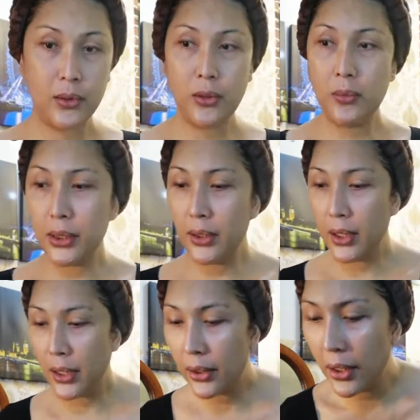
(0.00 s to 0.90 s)
Robot na
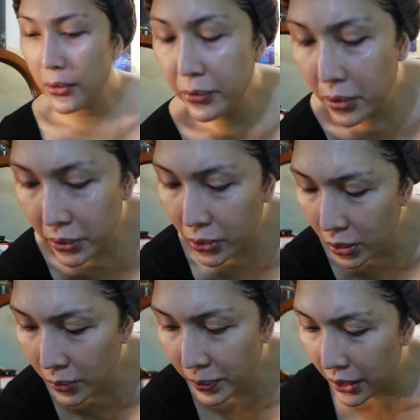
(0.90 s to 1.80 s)
yata yung phone
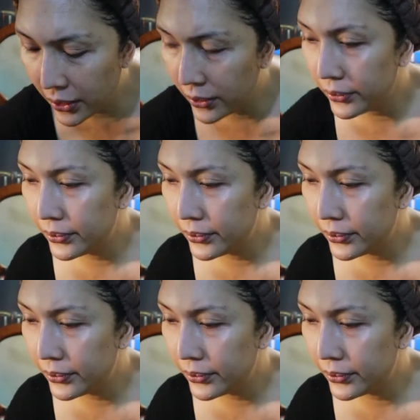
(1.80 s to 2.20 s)
ko. Parang